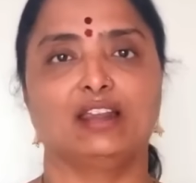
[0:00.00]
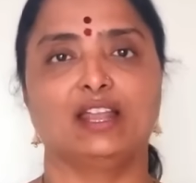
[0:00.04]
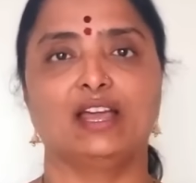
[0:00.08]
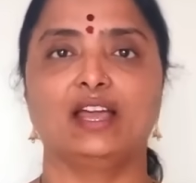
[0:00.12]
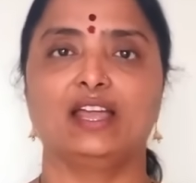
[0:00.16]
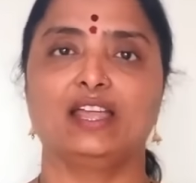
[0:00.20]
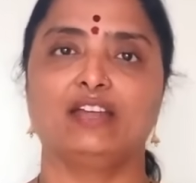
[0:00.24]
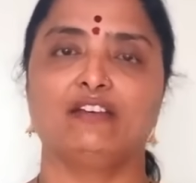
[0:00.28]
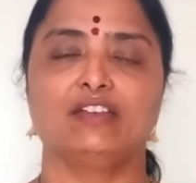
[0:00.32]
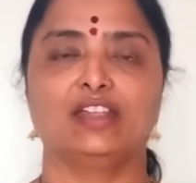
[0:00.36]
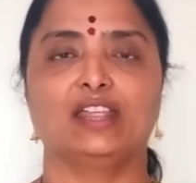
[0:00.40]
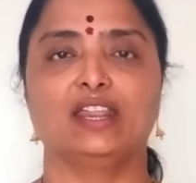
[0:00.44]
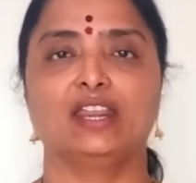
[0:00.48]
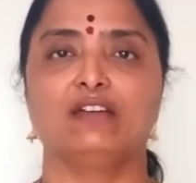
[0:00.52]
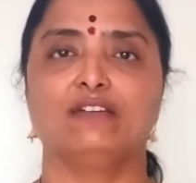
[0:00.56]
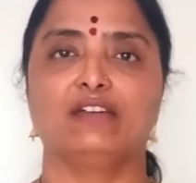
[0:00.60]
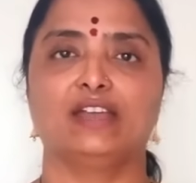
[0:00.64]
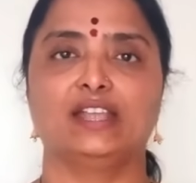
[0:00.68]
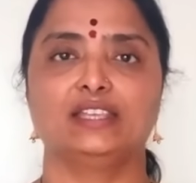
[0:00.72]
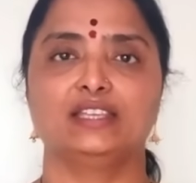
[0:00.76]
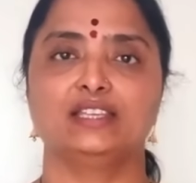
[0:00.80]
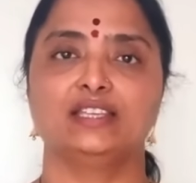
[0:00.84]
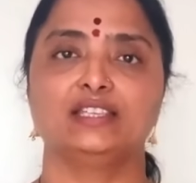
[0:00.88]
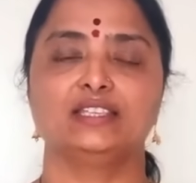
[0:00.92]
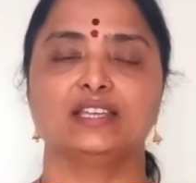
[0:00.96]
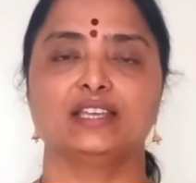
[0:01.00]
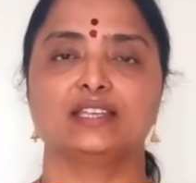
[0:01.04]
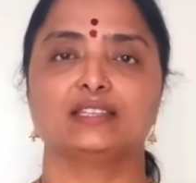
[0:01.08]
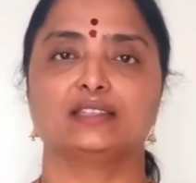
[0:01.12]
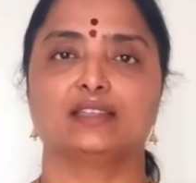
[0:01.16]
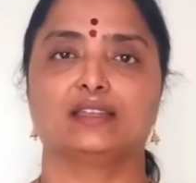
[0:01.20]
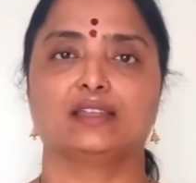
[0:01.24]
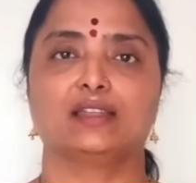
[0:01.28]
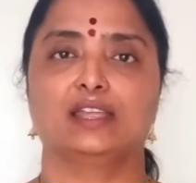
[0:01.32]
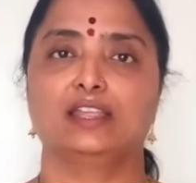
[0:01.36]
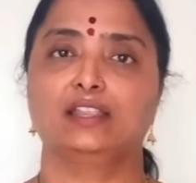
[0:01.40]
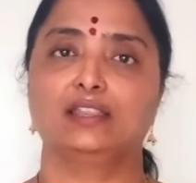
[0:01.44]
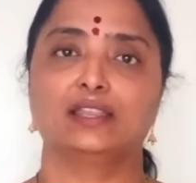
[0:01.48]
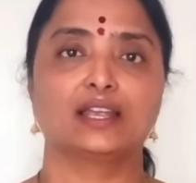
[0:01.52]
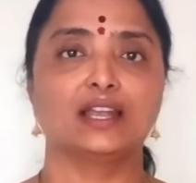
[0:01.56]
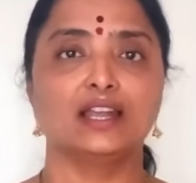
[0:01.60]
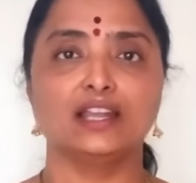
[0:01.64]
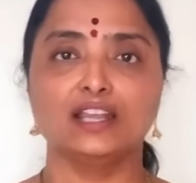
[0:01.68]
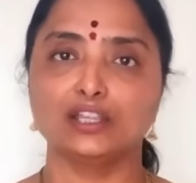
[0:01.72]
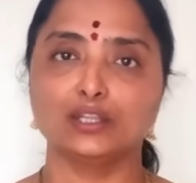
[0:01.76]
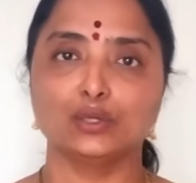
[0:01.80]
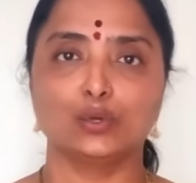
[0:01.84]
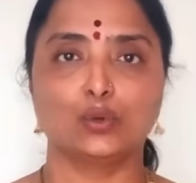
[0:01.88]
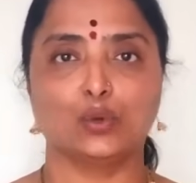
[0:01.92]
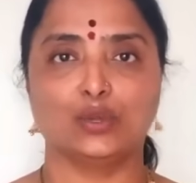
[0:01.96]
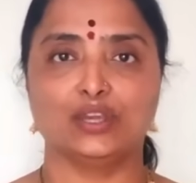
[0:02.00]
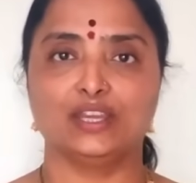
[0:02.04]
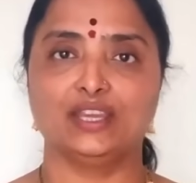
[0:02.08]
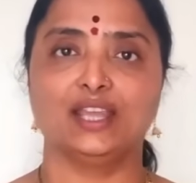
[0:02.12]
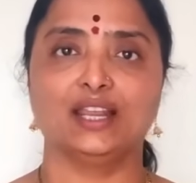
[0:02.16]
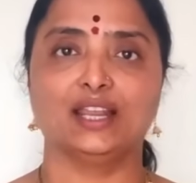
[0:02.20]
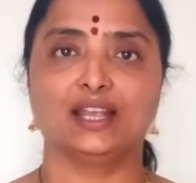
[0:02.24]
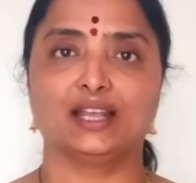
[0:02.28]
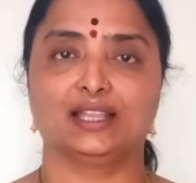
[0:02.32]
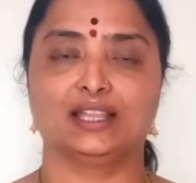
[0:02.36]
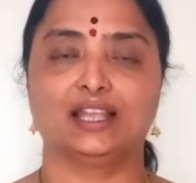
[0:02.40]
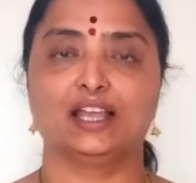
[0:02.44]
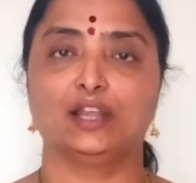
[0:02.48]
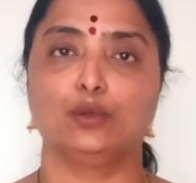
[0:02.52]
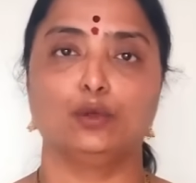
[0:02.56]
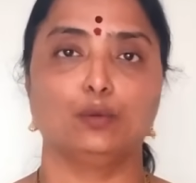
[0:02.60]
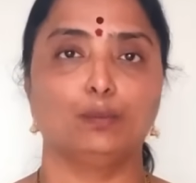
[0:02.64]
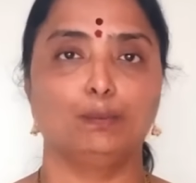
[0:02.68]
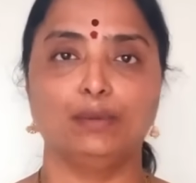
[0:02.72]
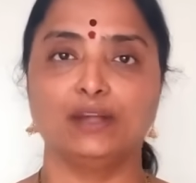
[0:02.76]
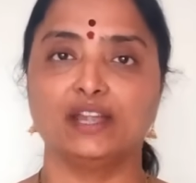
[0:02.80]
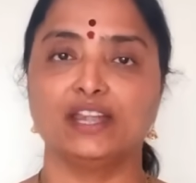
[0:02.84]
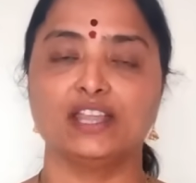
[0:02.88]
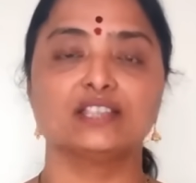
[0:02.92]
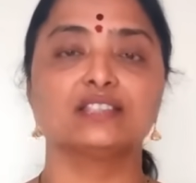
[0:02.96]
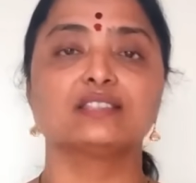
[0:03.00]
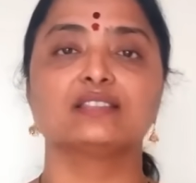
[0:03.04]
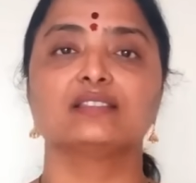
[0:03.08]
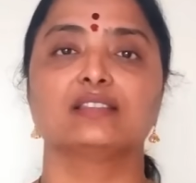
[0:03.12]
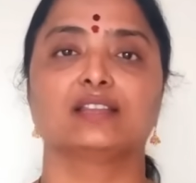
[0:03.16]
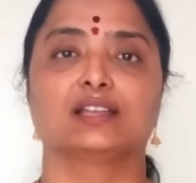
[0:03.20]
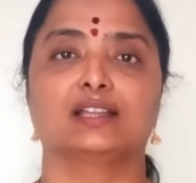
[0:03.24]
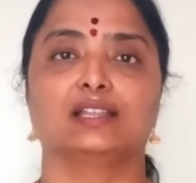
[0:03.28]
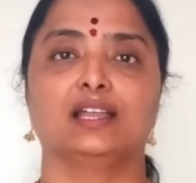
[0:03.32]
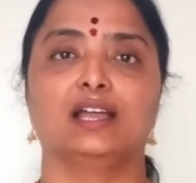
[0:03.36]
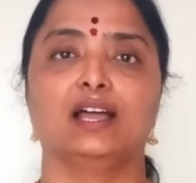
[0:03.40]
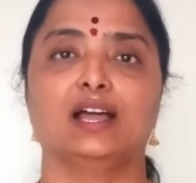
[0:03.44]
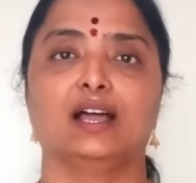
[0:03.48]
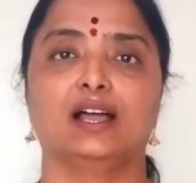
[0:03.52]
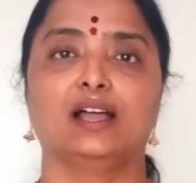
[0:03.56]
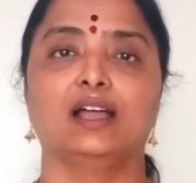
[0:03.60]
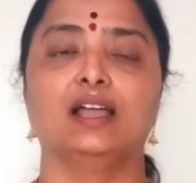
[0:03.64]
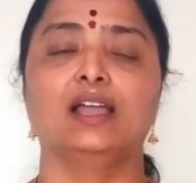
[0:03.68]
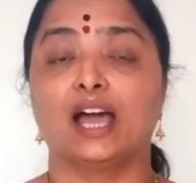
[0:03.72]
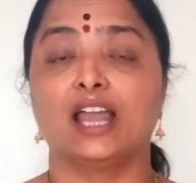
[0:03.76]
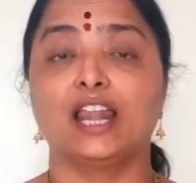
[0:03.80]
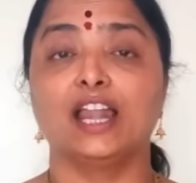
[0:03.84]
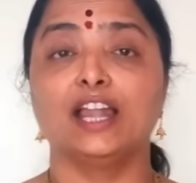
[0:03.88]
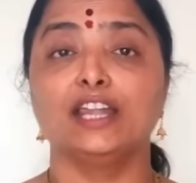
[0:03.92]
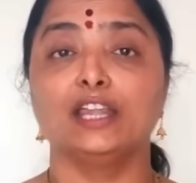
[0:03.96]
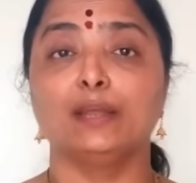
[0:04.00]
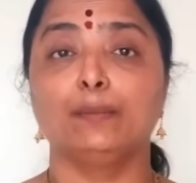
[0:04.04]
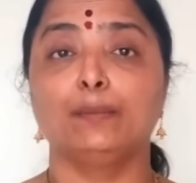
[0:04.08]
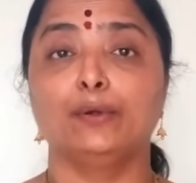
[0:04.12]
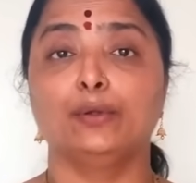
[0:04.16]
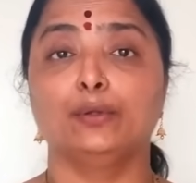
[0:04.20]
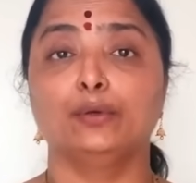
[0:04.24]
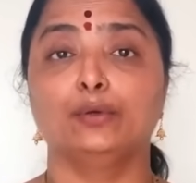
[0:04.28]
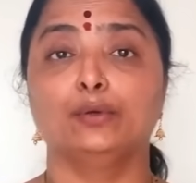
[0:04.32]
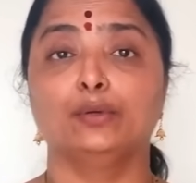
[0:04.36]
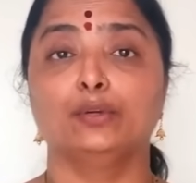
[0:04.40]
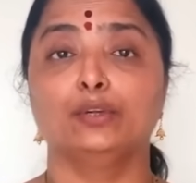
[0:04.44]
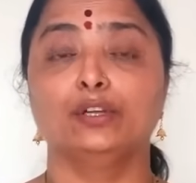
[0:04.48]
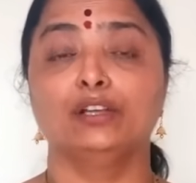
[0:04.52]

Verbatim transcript: ఎలా ఎవరైనా వైద్యం చేస్తారా ఎందుకంటే అది కొయ్యాలి కదా నొప్పి పెట్టేస్తుంది కదా అలాంటప్పుడు